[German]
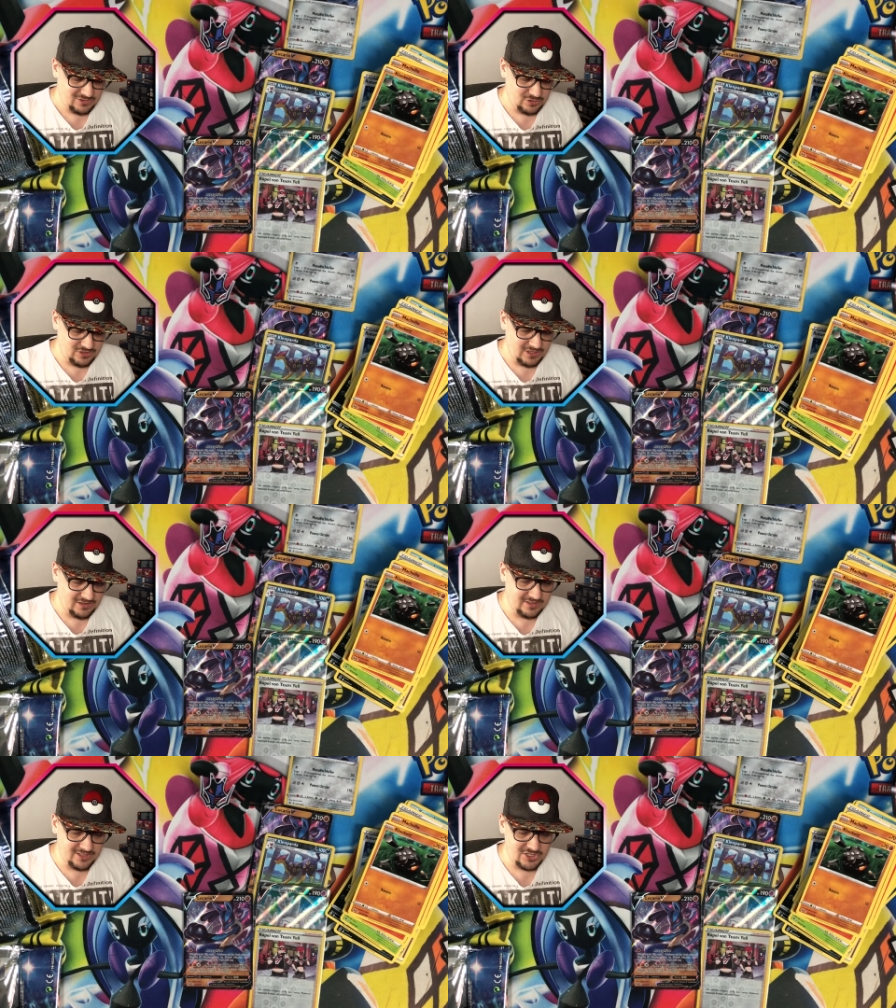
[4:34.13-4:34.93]
durch die
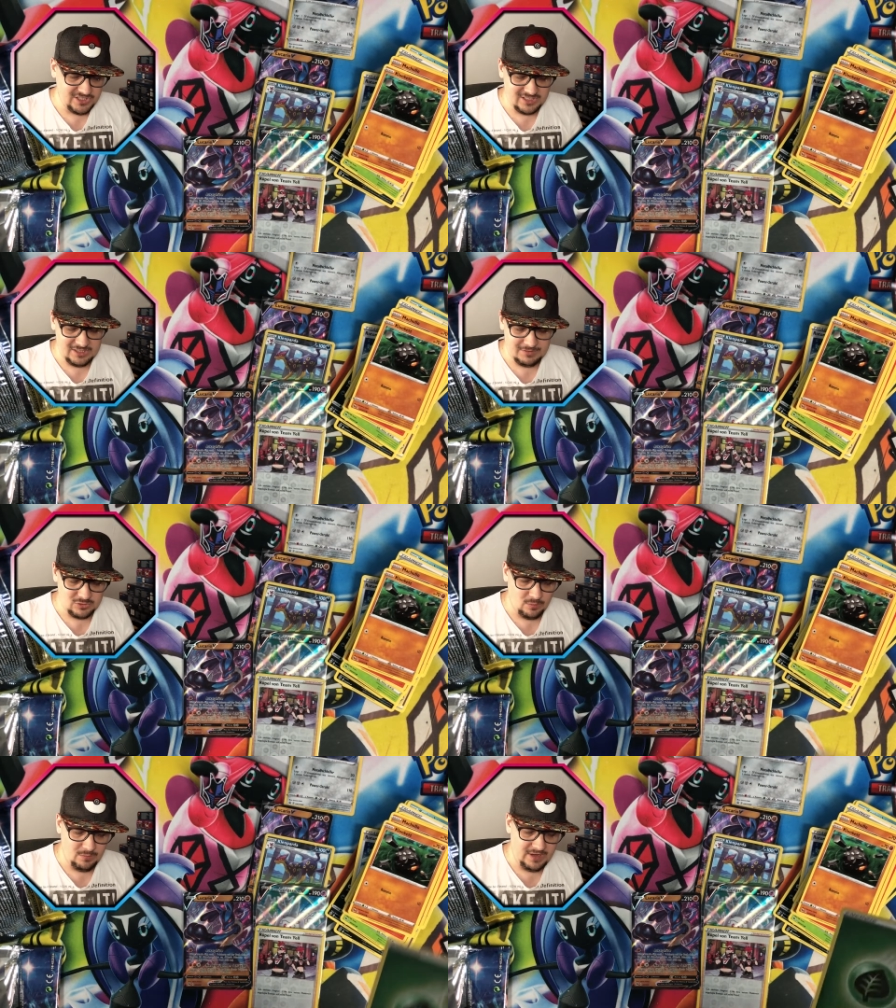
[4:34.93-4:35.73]
Tin-Geschichte nicht mehr
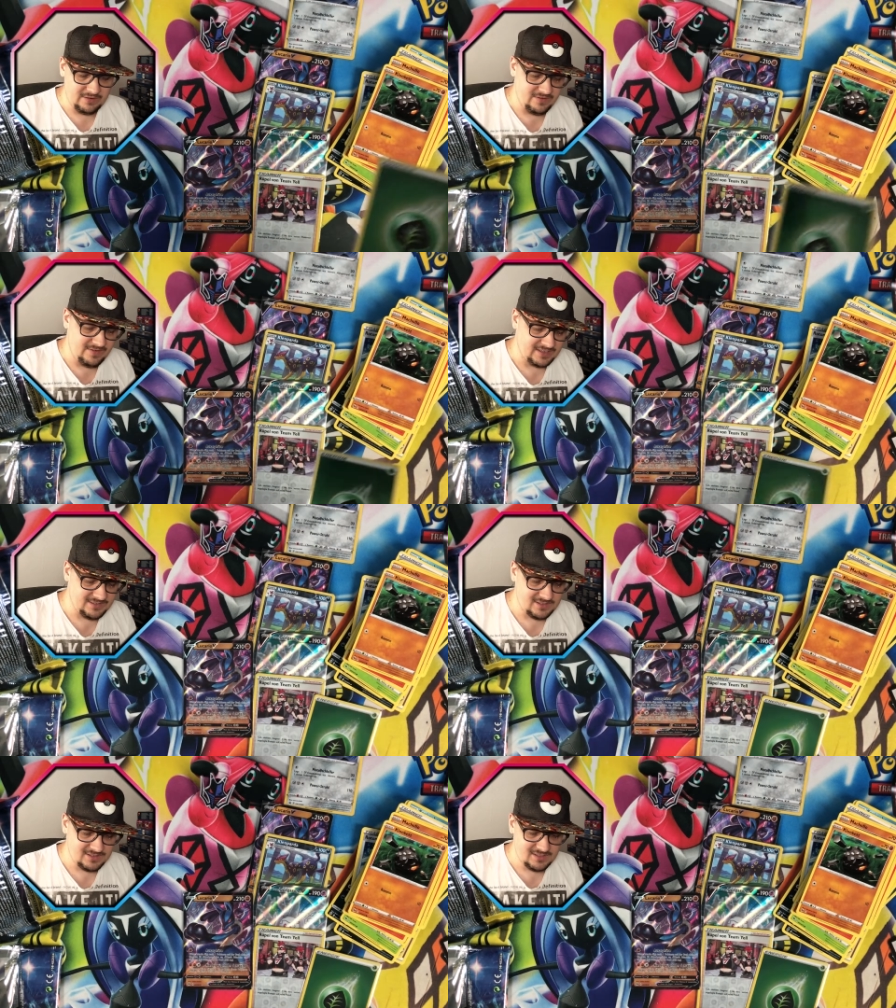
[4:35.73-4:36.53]
so mega viel wert
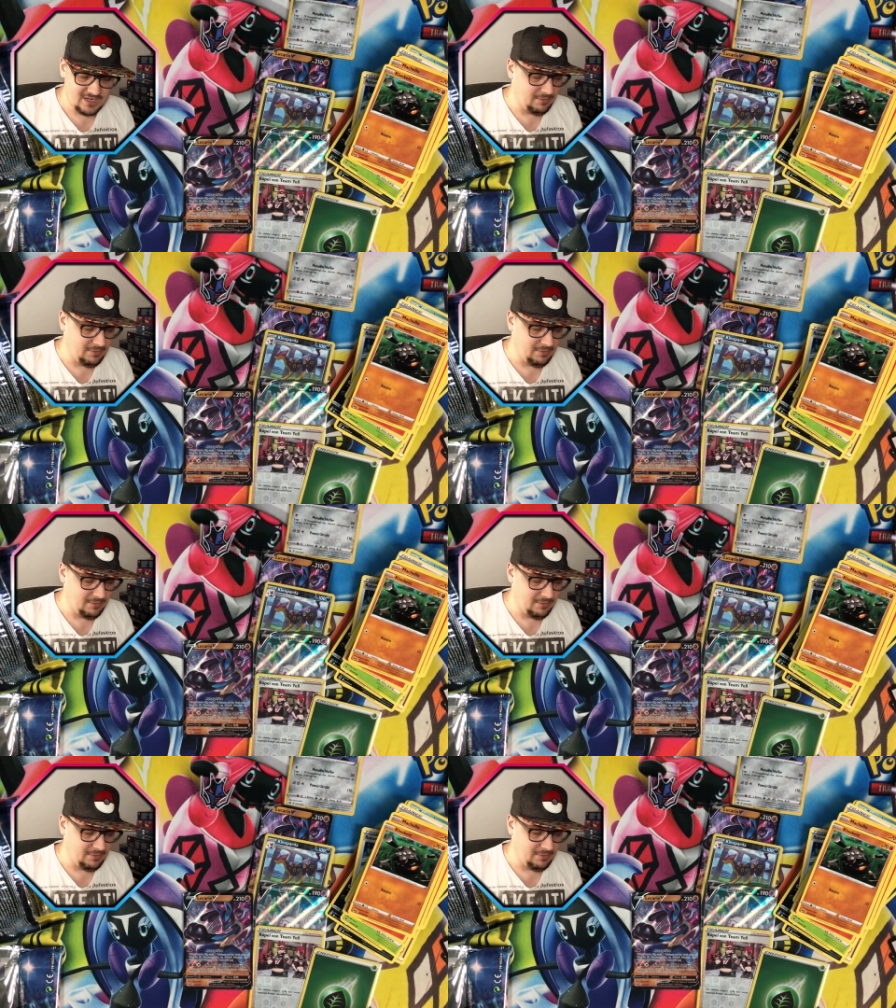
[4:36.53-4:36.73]
sind.